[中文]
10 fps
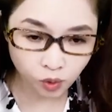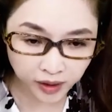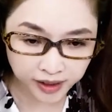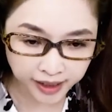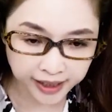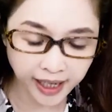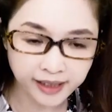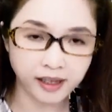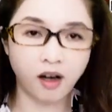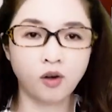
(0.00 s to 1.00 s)
所以你可以
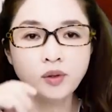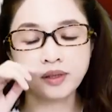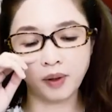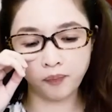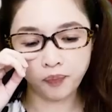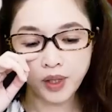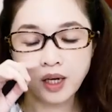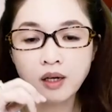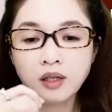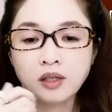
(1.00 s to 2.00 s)
看到为什么
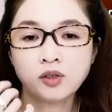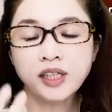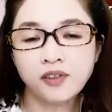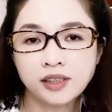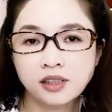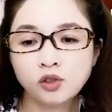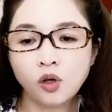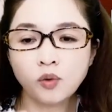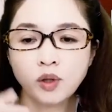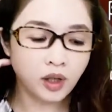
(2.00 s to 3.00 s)
有些粉丝就
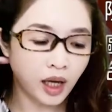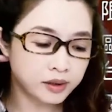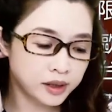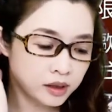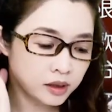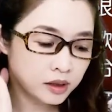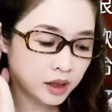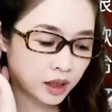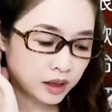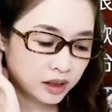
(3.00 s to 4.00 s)
会说：“老师，
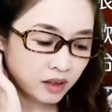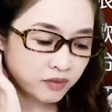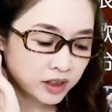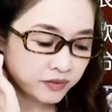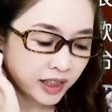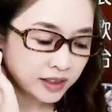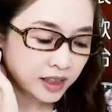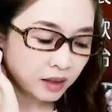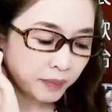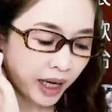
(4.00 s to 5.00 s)
你铁粉私房
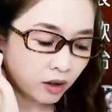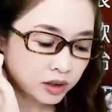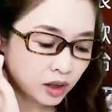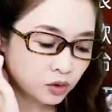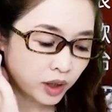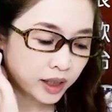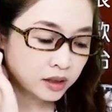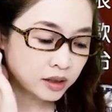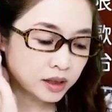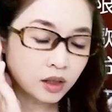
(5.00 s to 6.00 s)
菜里面还有昇瑞，可
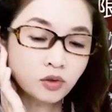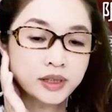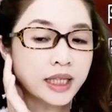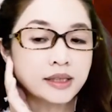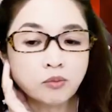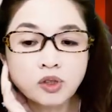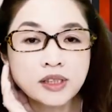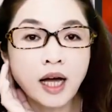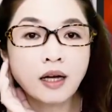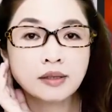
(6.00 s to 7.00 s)
是你昇瑞在节目
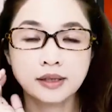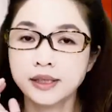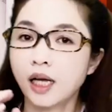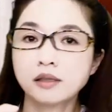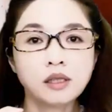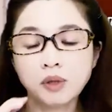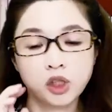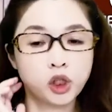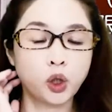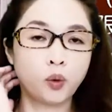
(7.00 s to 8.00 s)
上讲这么
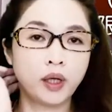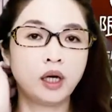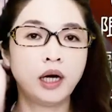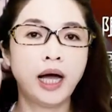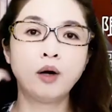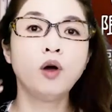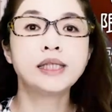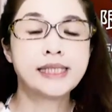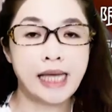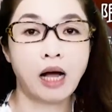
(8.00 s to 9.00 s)
久了，还会
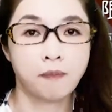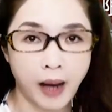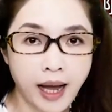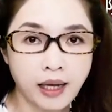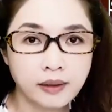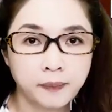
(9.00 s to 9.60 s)
涨吗？